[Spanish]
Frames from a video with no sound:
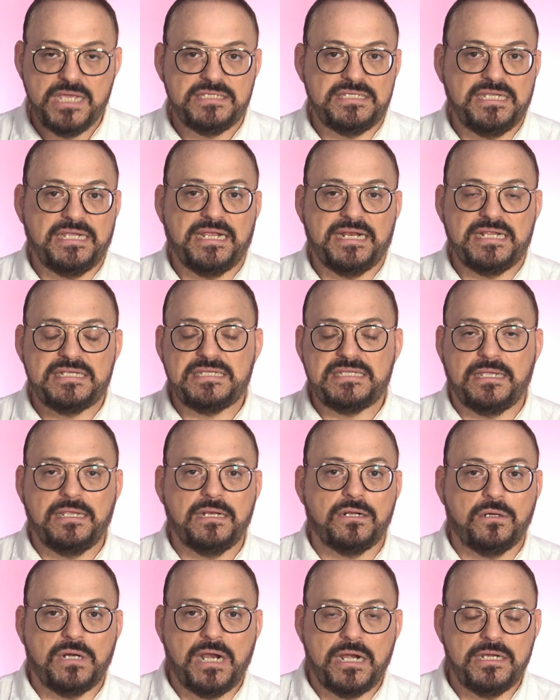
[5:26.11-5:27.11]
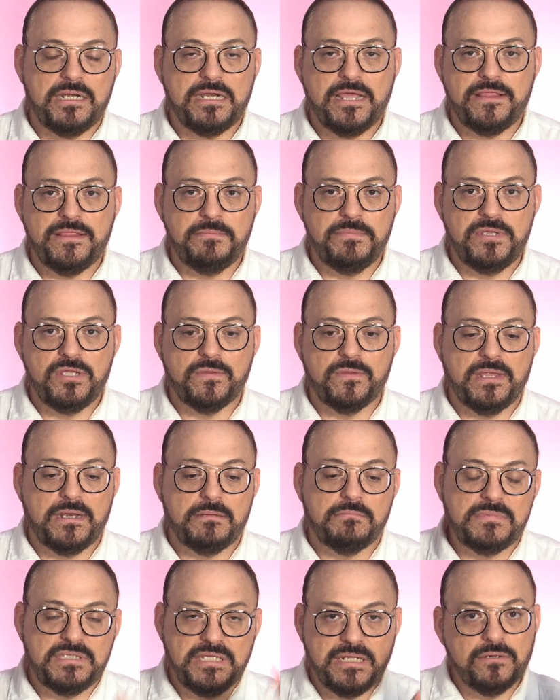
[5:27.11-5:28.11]
Si queréis seguir con la línea de
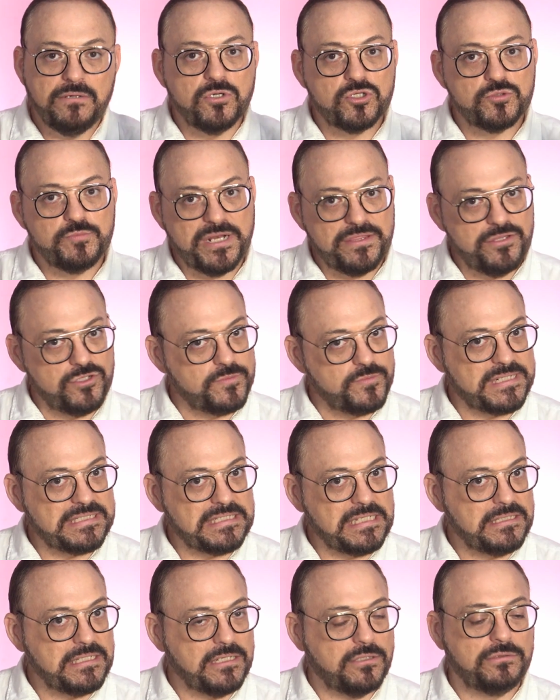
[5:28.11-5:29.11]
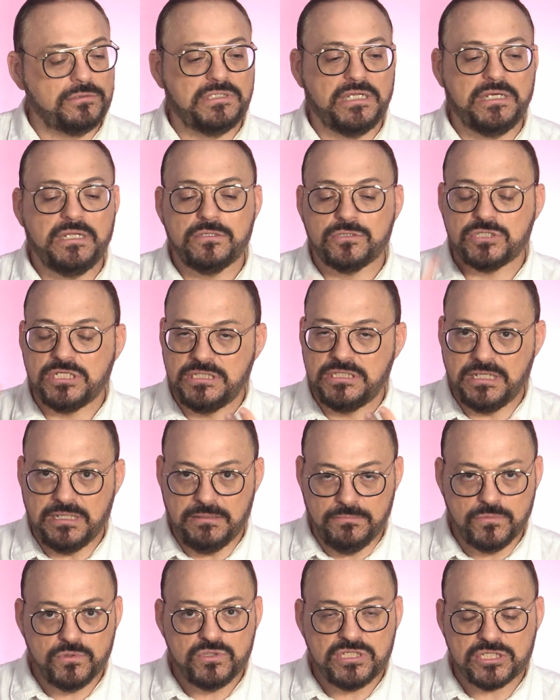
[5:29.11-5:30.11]
Bioden, tiene unos precios bastante contenidos y
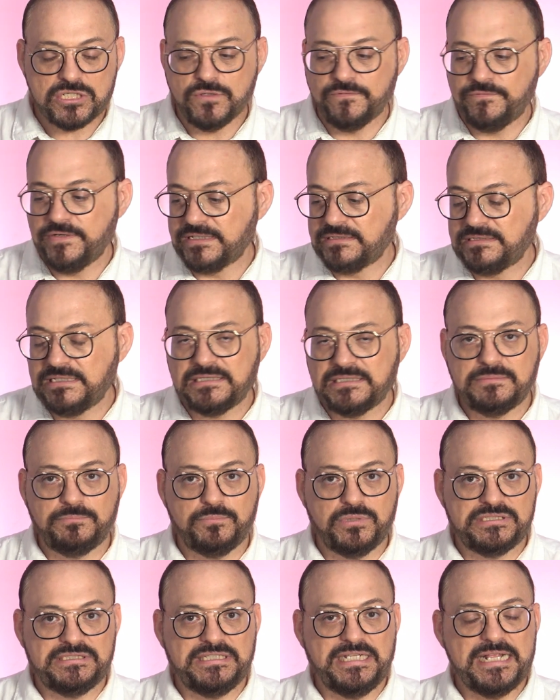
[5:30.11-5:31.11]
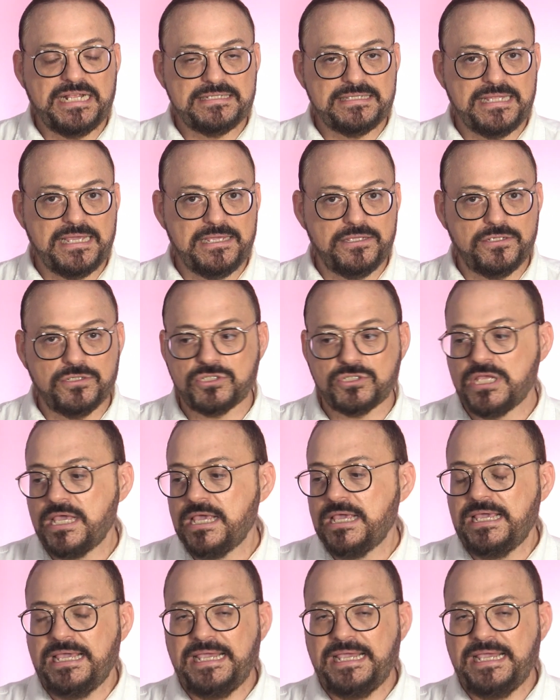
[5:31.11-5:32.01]
tiene muchas ofertas, pues tiráis de ellos.